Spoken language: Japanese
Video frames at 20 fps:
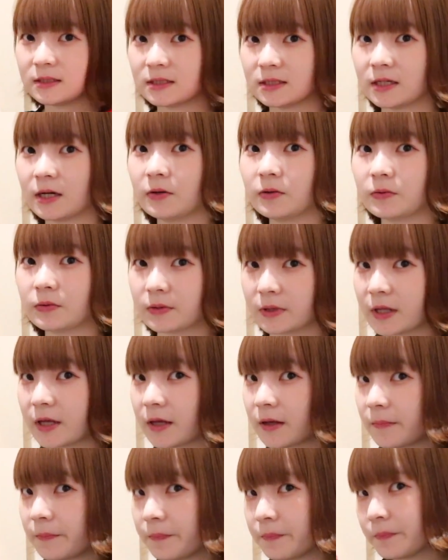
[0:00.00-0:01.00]
違うく
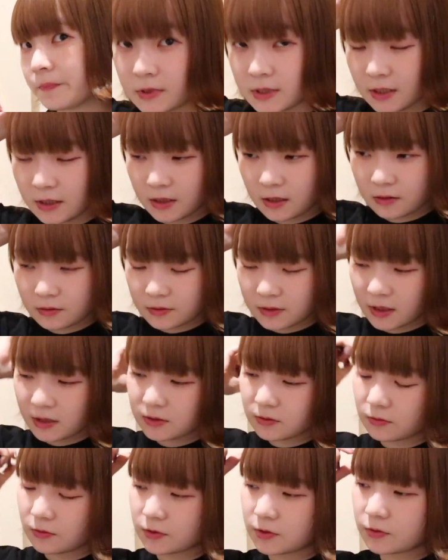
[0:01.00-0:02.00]
てせっかくね
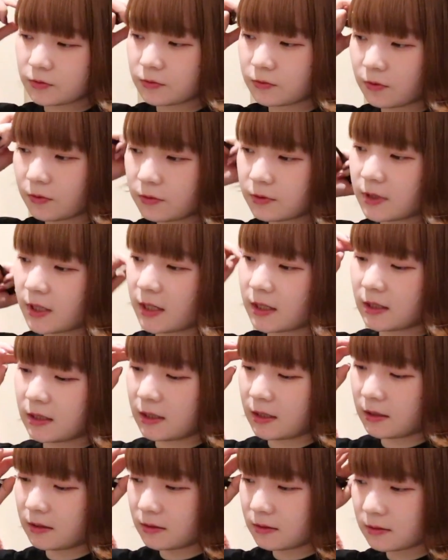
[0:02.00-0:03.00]
その直後ぐらい
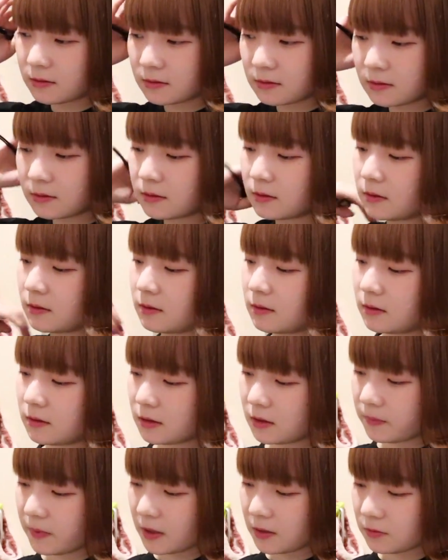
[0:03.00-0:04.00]
に
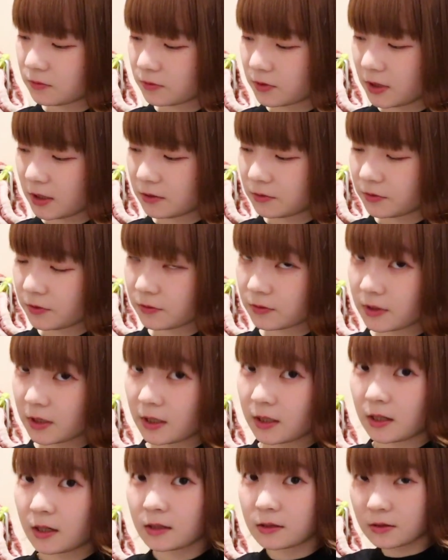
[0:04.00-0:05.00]
イベントに行く予
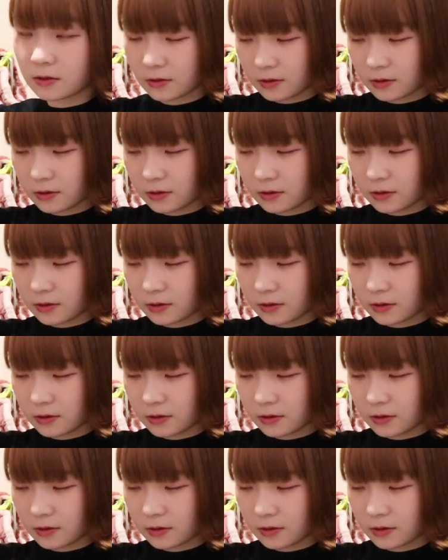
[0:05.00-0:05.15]
定があっ